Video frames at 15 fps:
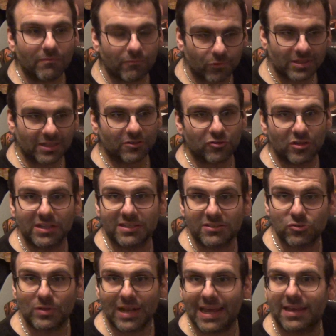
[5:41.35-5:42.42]
wo natürlich
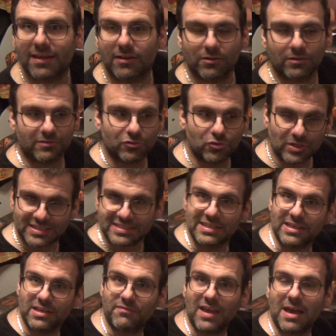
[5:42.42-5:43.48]
zugleich
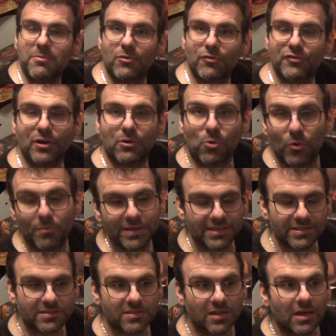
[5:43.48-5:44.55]
zusätzliche Werbung für Kobi
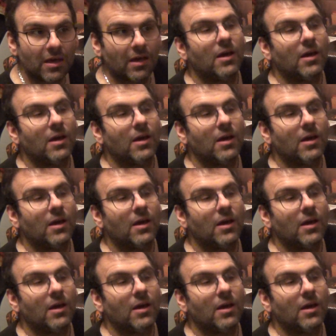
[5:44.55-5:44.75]
ist.